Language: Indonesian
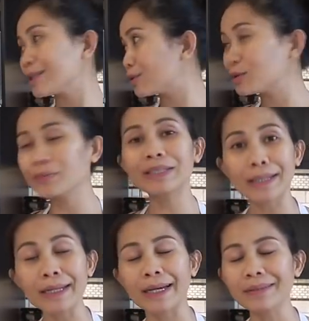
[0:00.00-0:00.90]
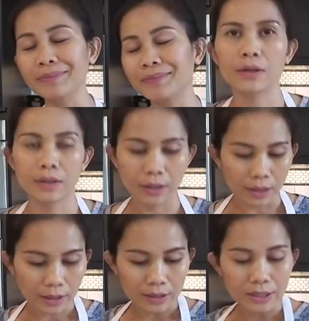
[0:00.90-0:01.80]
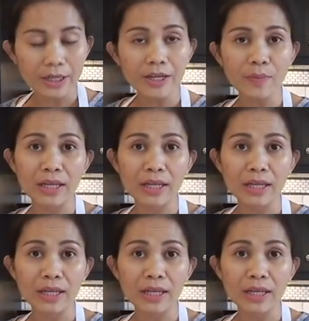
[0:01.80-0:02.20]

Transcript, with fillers: Kita tunggu sebentar ya. Ah, jadi ini